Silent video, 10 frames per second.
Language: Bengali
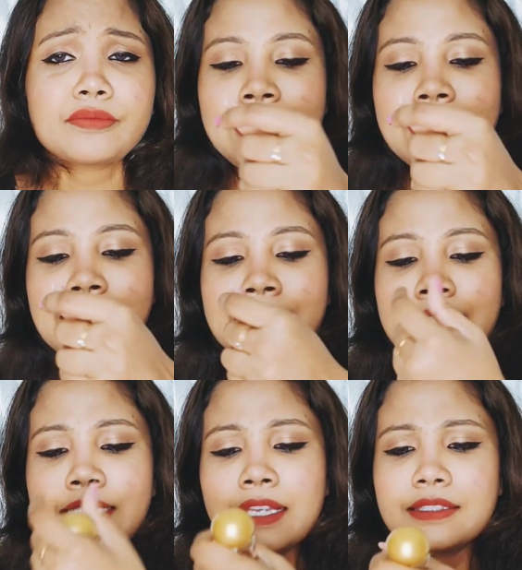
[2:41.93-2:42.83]
লিকেজের
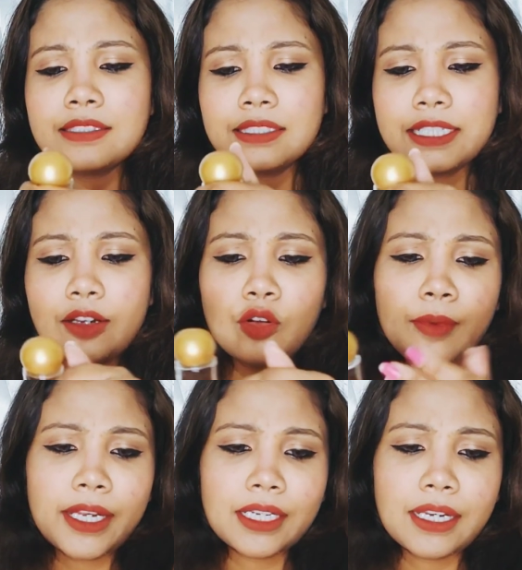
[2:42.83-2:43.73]
চান্স সেরকম
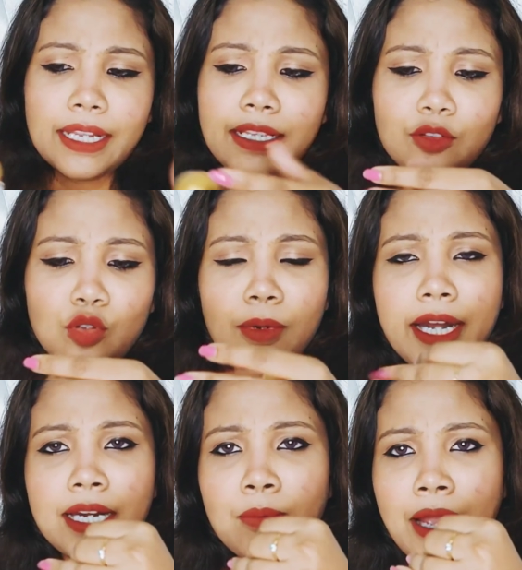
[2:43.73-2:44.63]
একটা নেই তোমরা
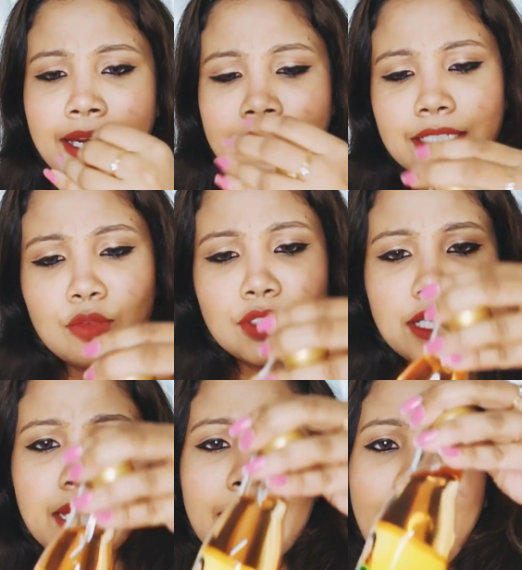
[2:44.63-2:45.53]
এটা বাইরে যে কোনো
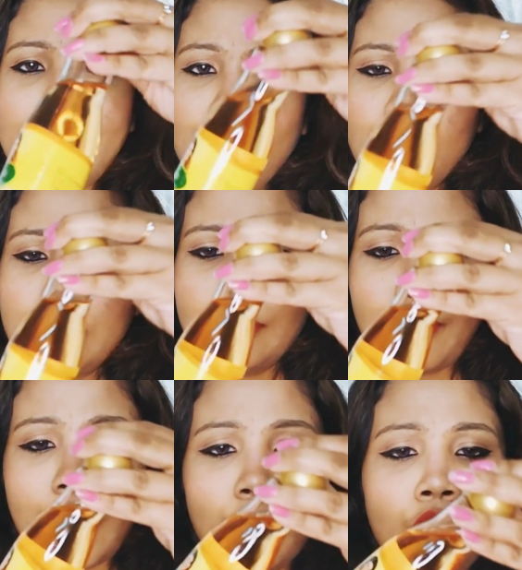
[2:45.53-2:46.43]
জায়গায় ক্যারি করতে
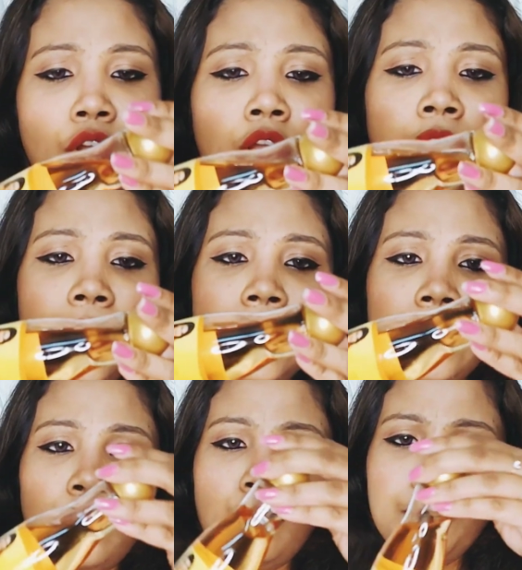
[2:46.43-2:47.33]
পারো এটা
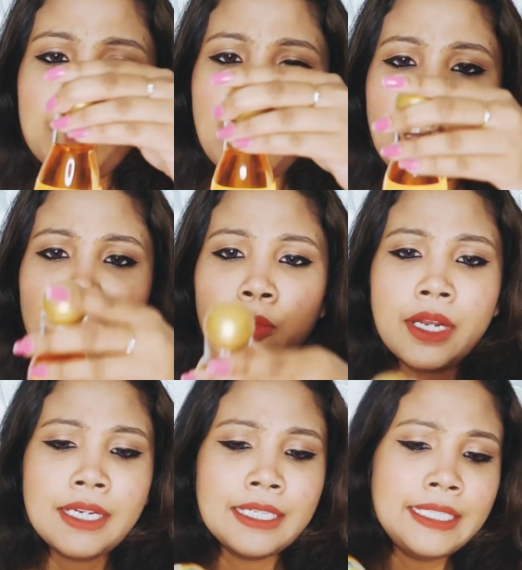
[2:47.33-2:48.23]
খুবই ভালো
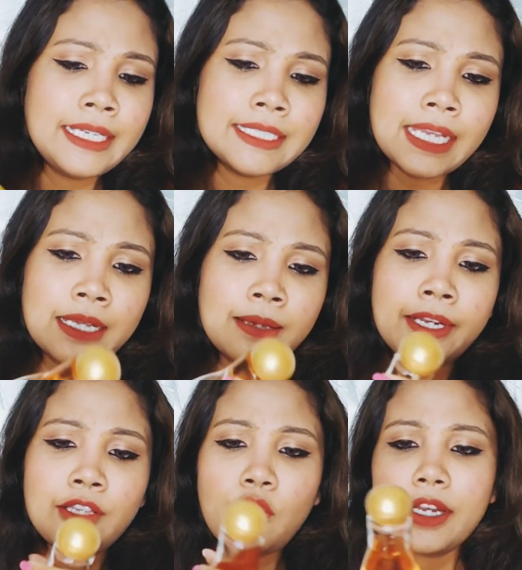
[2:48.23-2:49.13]
প্রোডাক্ট লিকেজ
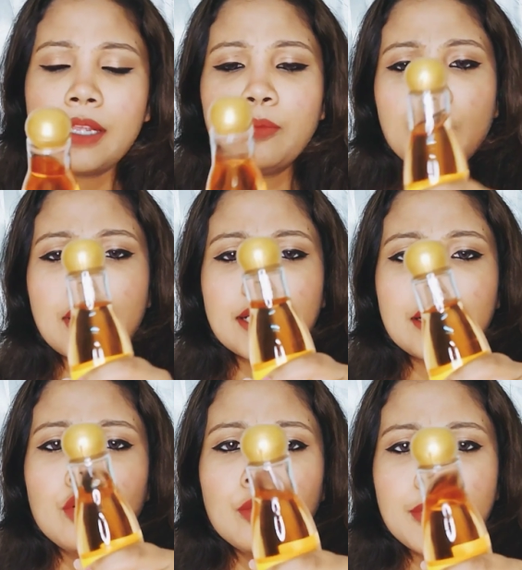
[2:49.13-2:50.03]
একেবারেই হয় না প্রোডাক্টটা
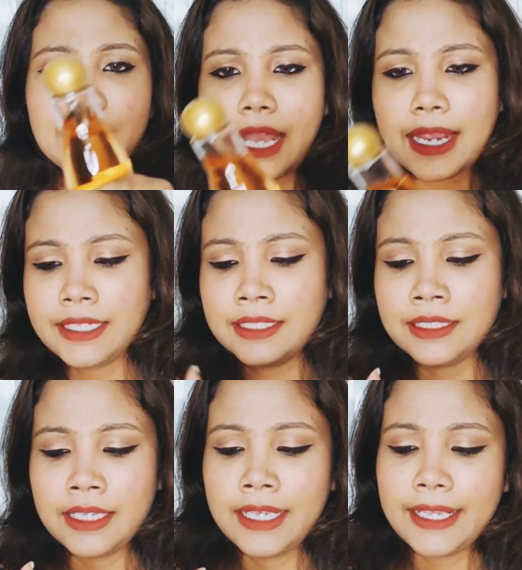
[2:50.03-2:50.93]
খুবই টাইট
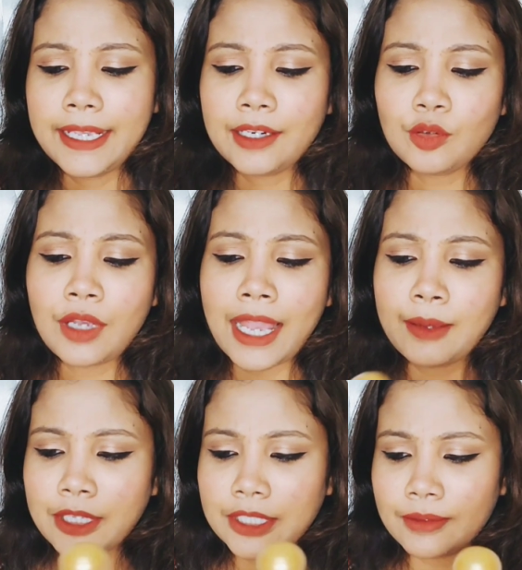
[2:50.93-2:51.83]
একটু গায়ে
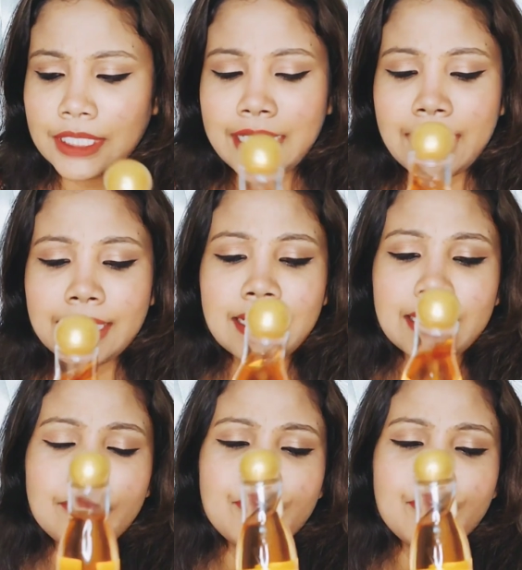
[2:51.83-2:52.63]
মাঝে মাঝে লেগে থাকে